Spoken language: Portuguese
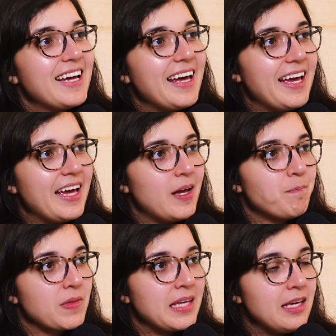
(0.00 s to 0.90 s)

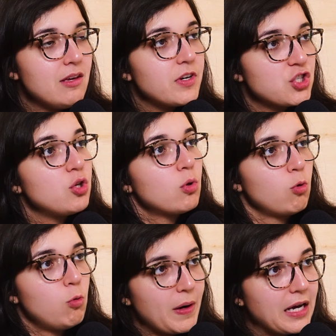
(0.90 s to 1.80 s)
é, e investir no
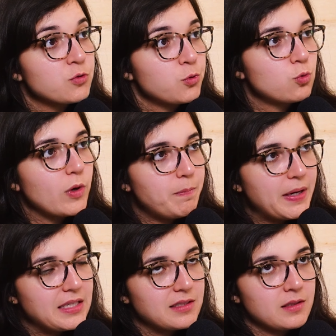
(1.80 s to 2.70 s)
longo prazo junto com a
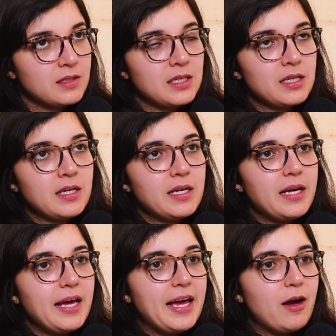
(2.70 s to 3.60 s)
empresa.
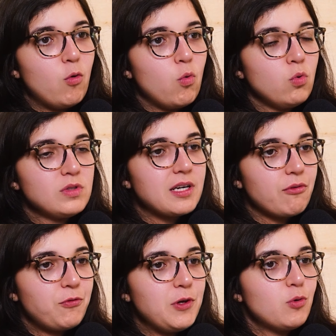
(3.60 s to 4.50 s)
É, o
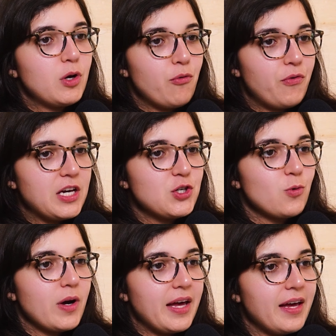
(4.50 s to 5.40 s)
desafio que eu
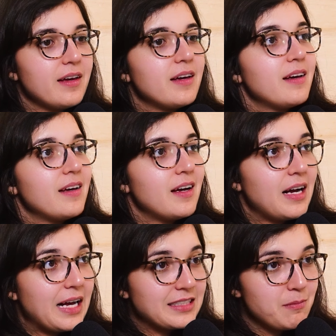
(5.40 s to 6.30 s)
vejo é
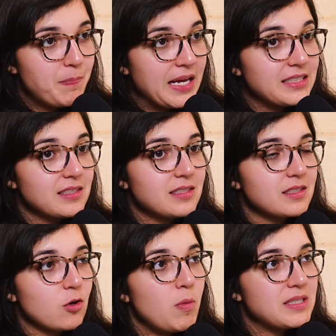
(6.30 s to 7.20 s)
as
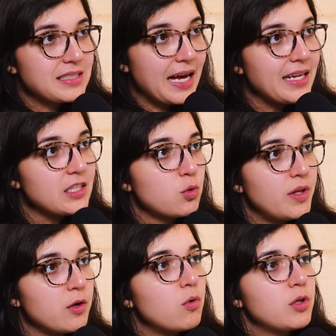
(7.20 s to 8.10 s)
empresas começarem a
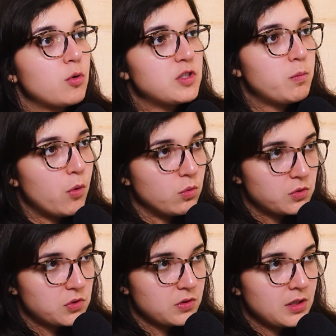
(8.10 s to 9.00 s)
escolher corretores
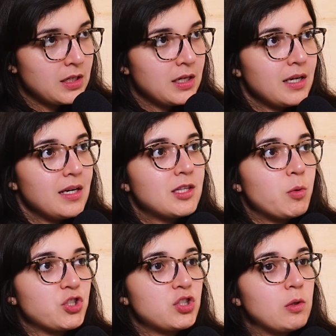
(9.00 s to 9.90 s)
bons. Hum.
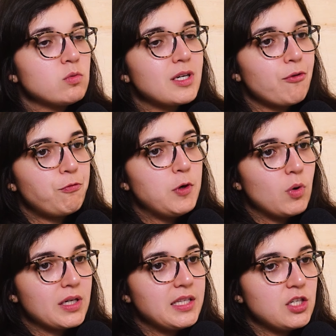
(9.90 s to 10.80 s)
Então, acho que tem um
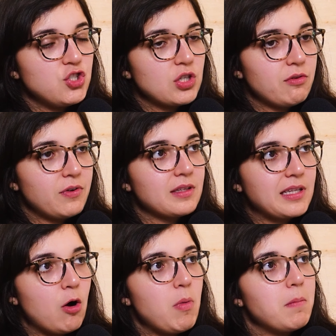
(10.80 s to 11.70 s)
desafio aqui da gente
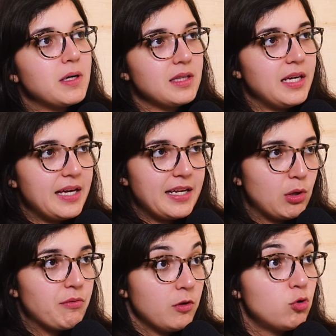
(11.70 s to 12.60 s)
levantar uma bandeira, e eu
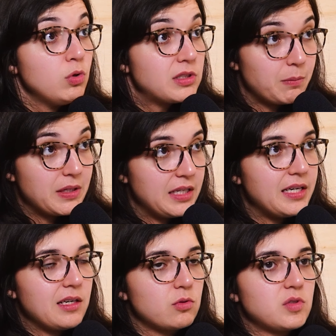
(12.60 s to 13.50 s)
levanto muito essa
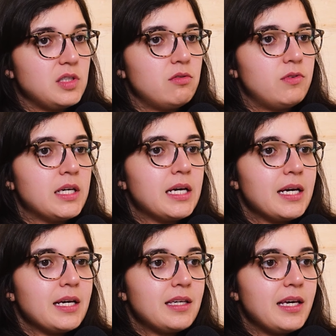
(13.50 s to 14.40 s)
bandeira, inclusive,
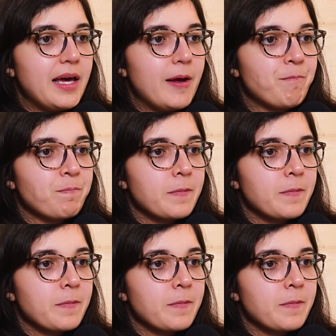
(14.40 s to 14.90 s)
que é